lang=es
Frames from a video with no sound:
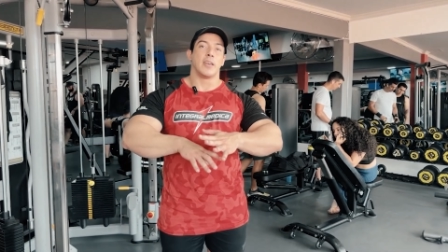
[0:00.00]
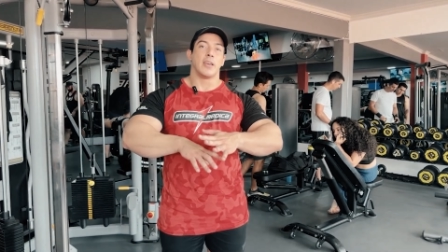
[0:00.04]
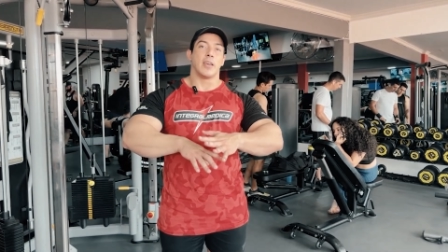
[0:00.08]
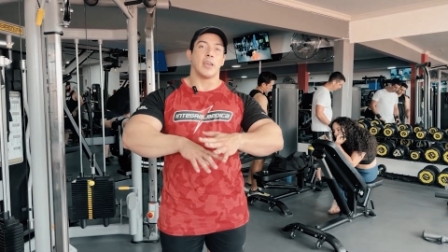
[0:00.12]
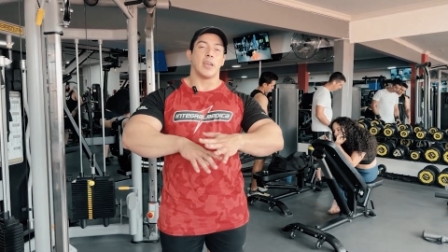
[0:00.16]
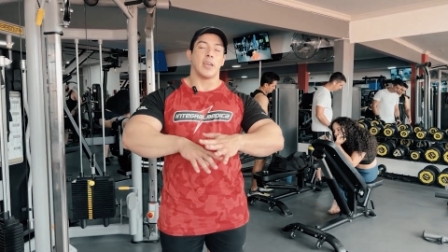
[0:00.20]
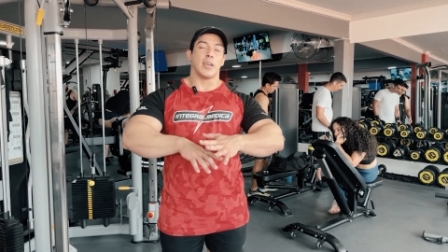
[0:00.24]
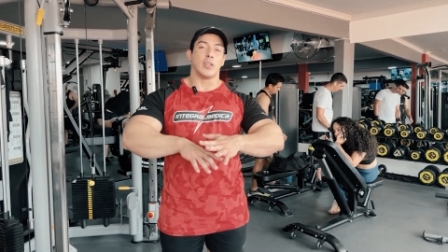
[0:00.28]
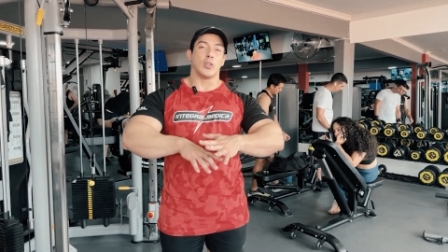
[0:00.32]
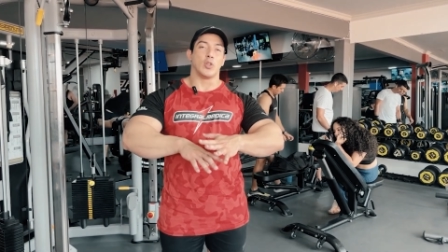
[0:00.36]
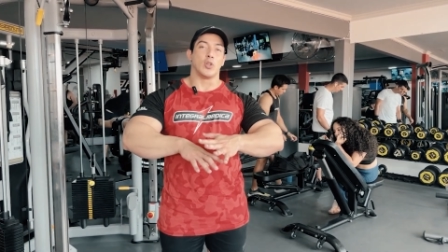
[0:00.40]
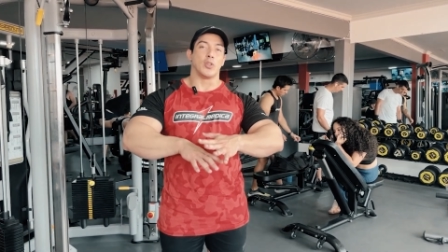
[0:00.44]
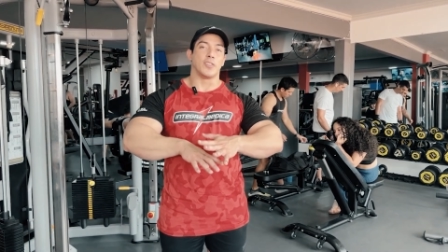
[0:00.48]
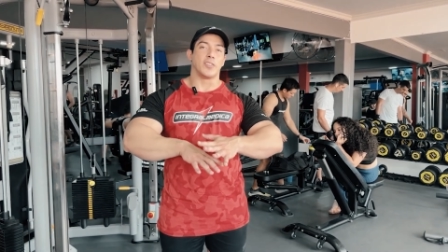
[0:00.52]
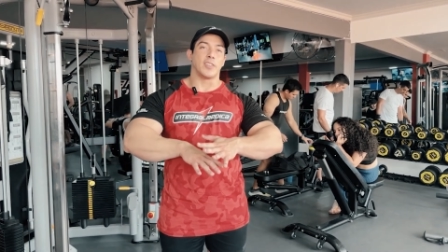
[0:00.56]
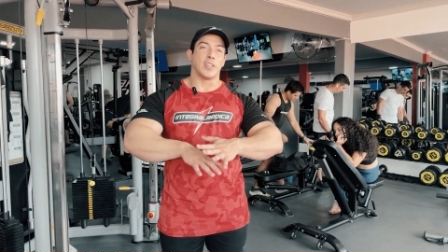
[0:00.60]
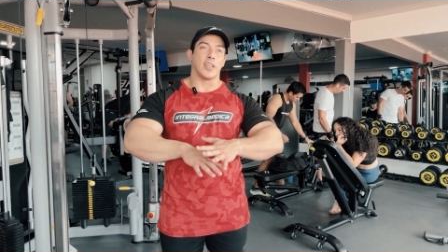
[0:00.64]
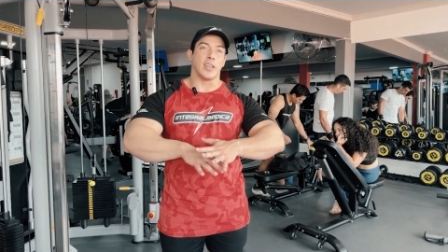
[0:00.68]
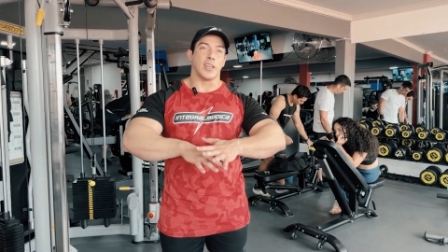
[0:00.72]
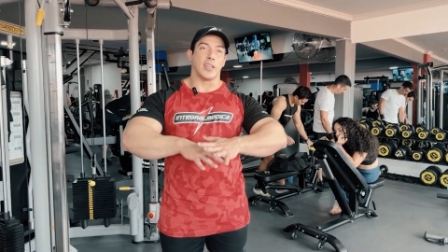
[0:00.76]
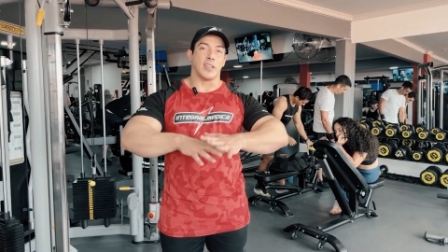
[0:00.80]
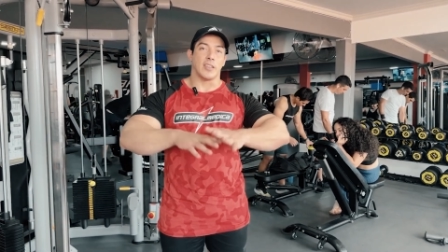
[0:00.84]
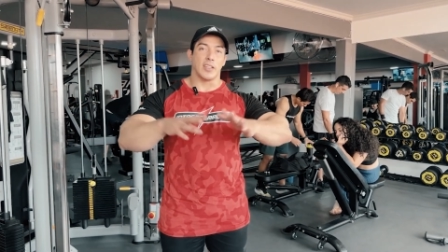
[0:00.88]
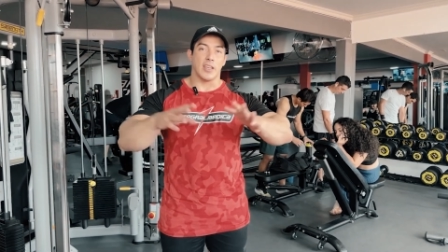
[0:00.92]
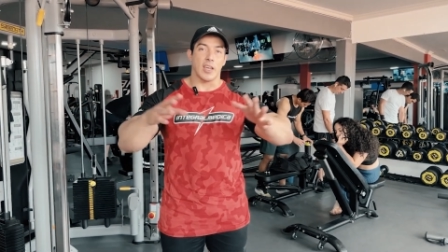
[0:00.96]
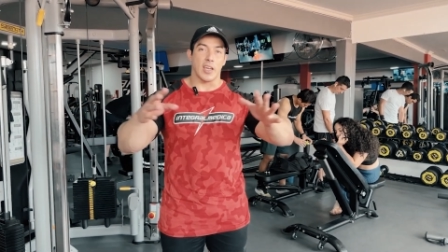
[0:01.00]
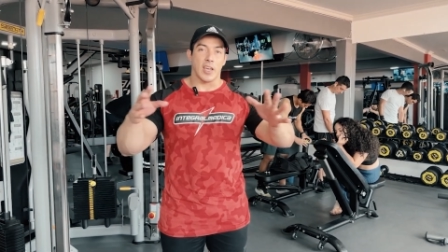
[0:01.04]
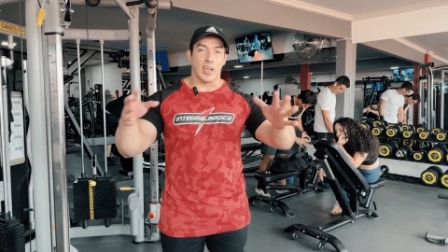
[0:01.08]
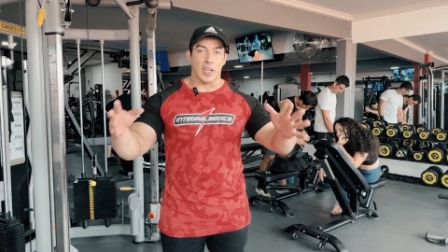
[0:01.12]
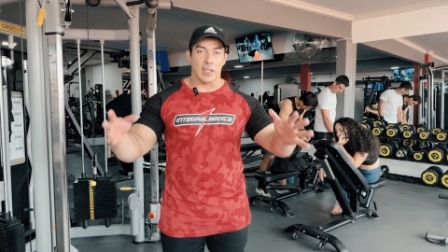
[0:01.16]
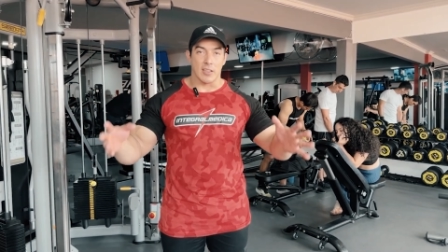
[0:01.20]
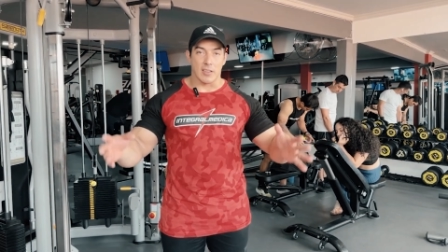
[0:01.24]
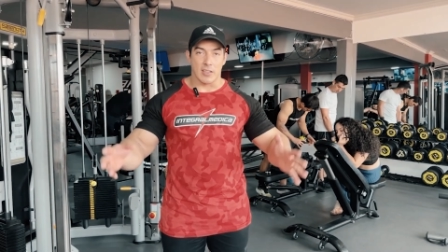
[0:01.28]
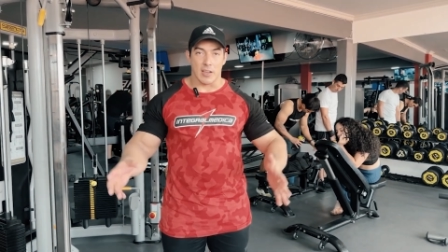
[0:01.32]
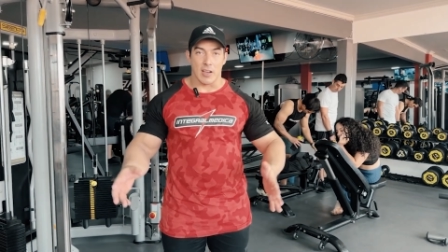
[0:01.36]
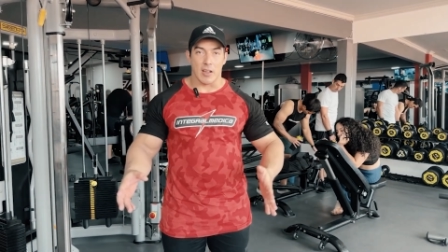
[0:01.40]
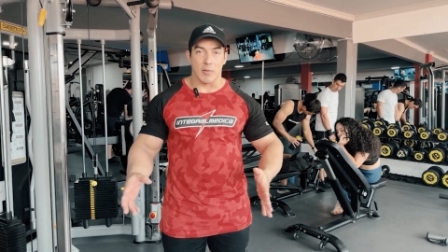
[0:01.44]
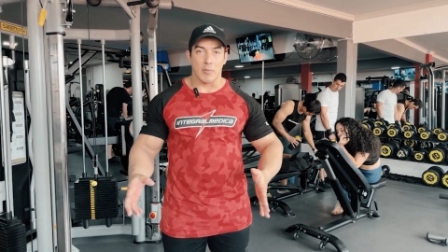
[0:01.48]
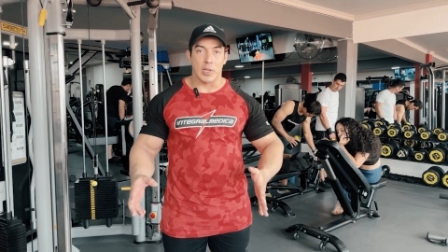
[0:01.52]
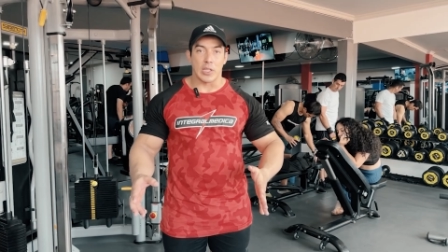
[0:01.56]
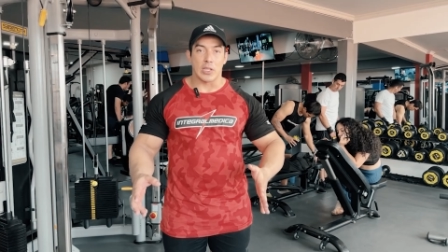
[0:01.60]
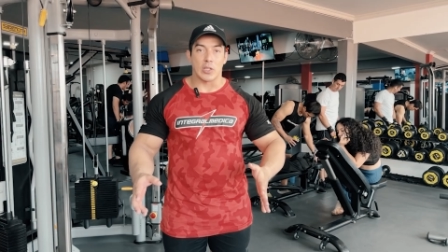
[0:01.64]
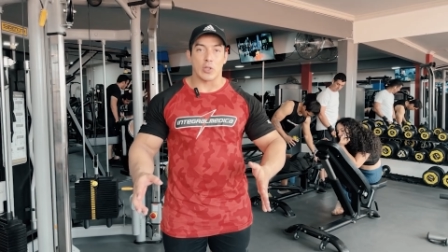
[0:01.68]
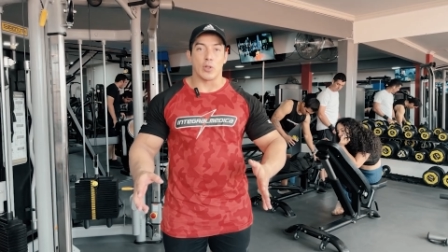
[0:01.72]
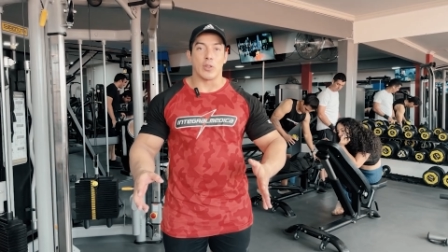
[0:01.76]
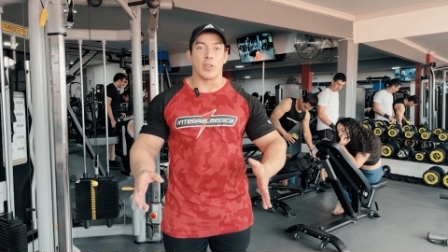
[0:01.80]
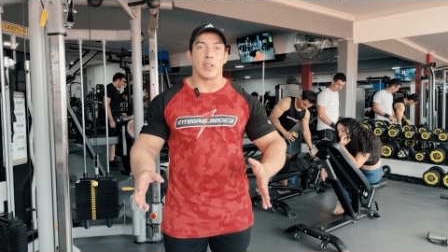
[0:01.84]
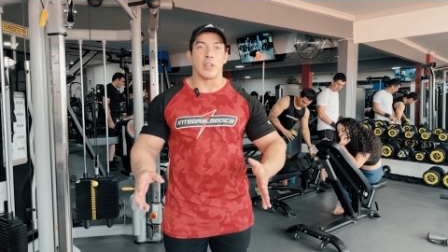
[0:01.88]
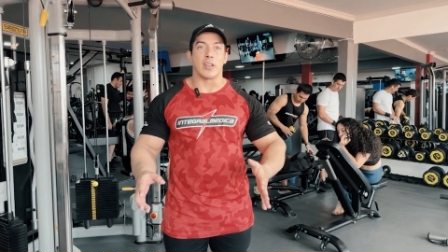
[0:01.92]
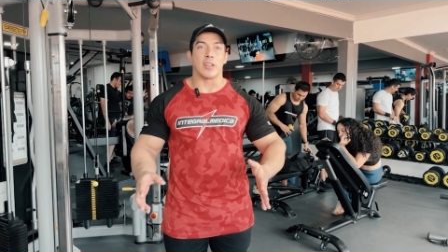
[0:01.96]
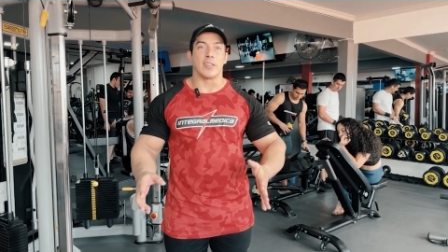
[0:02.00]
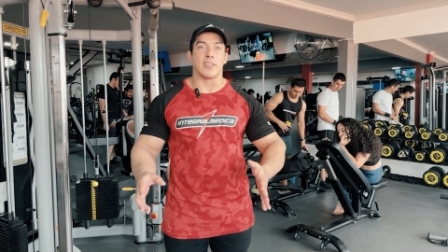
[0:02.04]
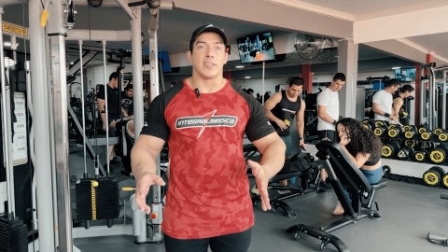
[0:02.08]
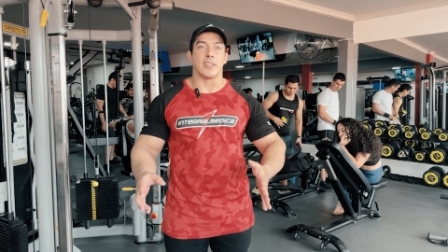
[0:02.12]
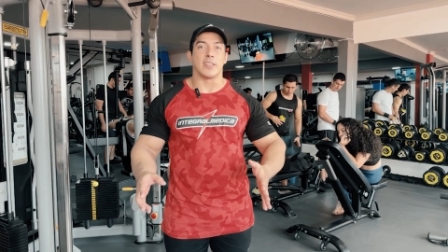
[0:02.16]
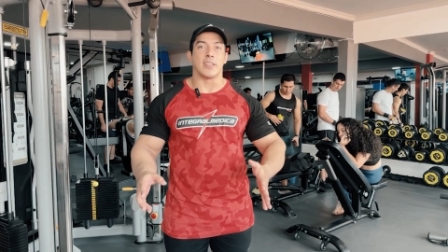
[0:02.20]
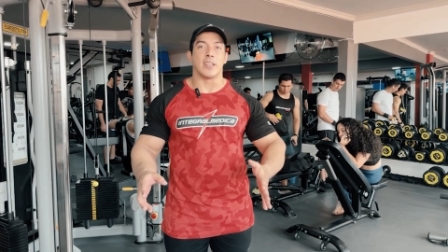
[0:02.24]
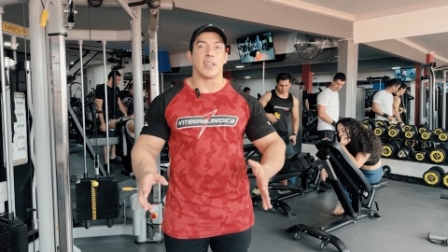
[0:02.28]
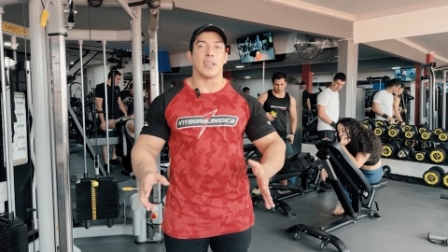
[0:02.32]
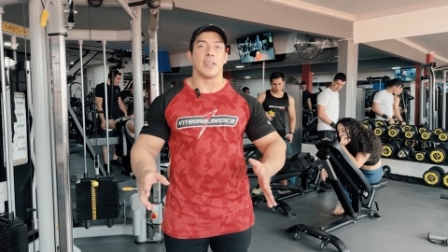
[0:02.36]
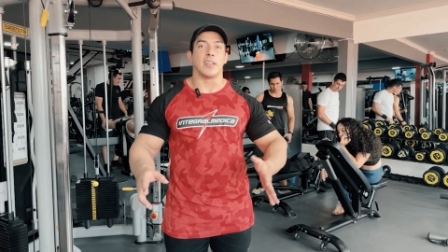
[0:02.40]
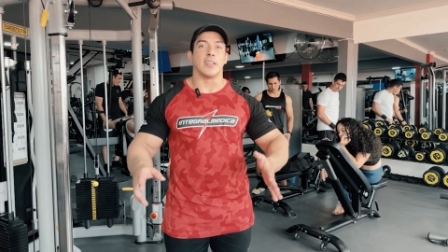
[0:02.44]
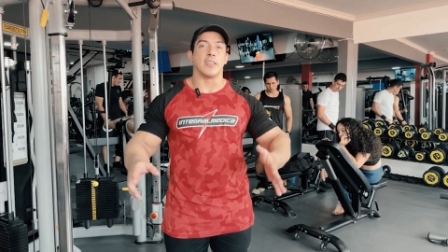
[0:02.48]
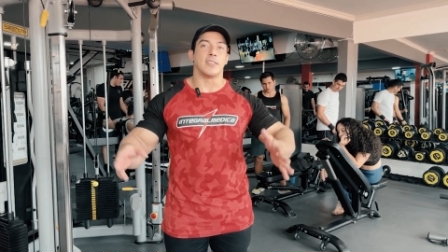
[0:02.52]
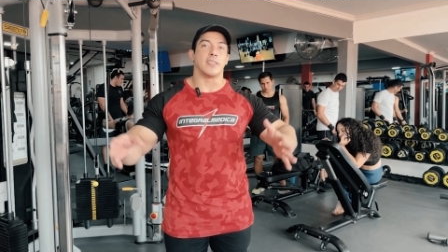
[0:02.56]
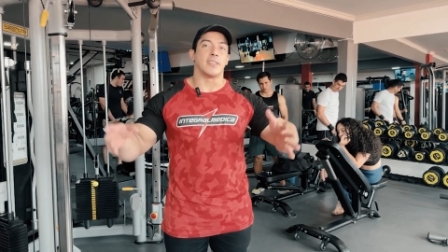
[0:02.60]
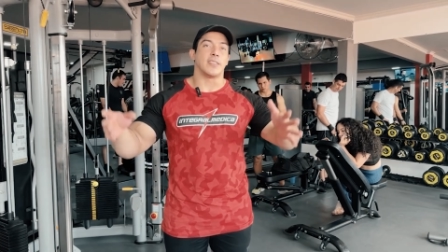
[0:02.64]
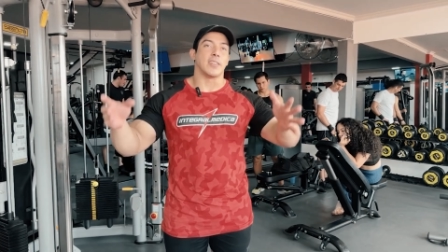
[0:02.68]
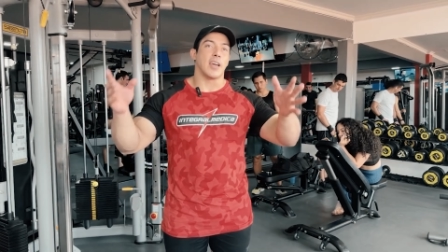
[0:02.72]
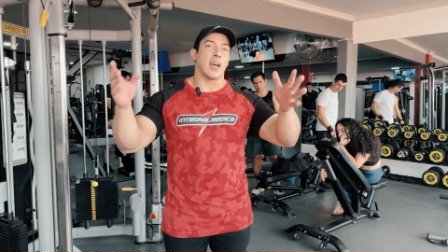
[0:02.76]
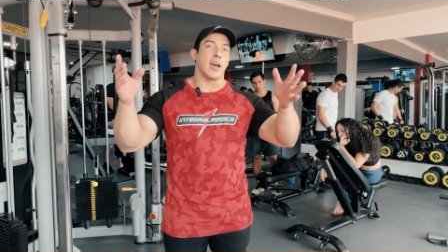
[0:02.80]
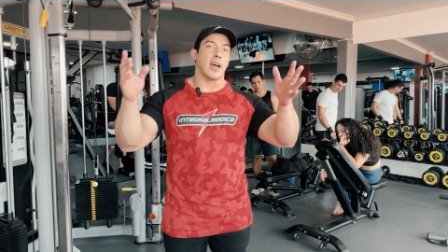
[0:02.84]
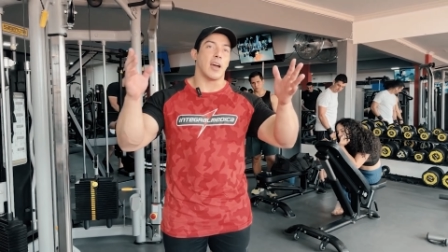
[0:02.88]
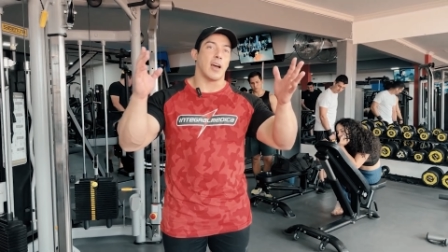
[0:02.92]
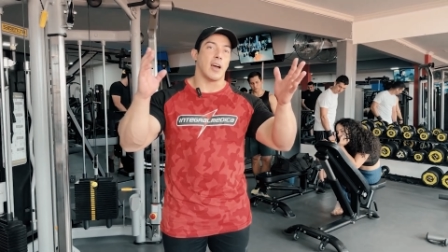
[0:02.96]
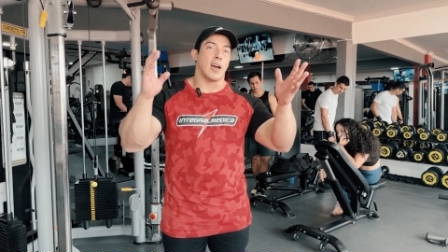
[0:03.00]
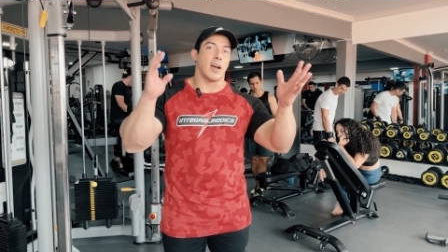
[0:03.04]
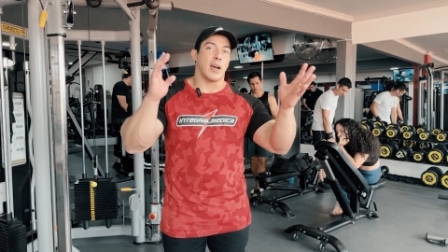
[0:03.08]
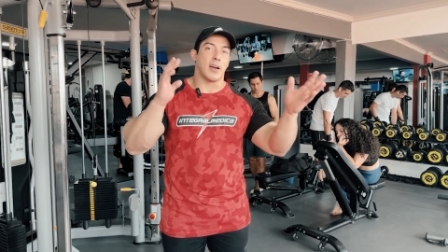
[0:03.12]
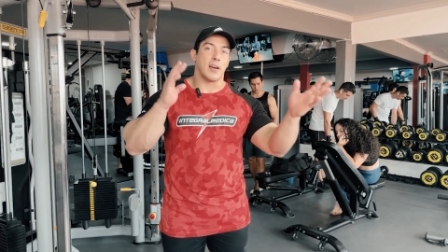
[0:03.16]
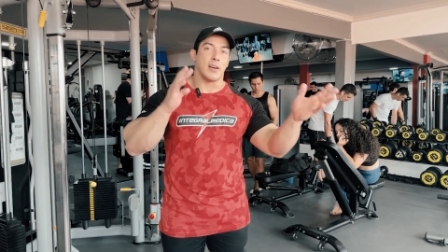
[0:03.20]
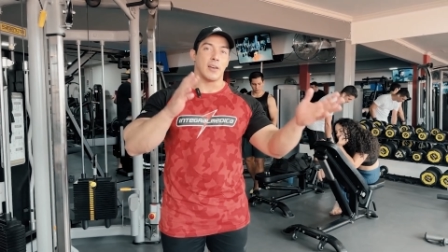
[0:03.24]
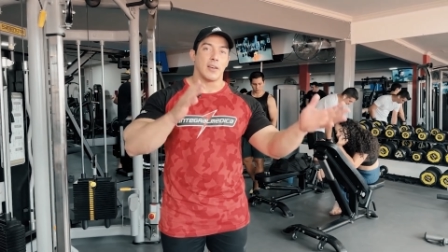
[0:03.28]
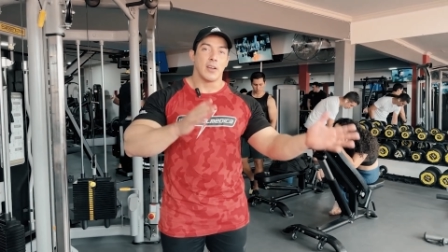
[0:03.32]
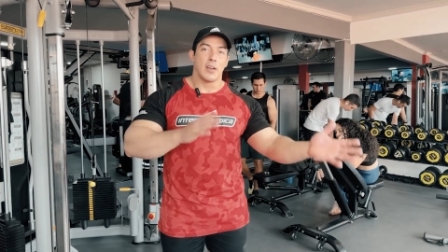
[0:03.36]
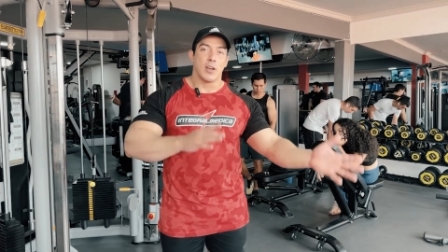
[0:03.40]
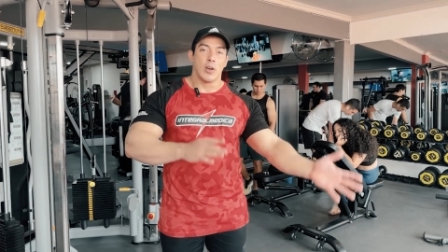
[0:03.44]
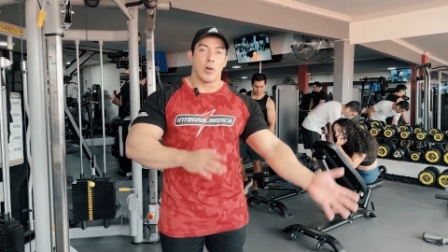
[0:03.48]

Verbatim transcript: eh, no sé, 10 entrenamientos de resistencia,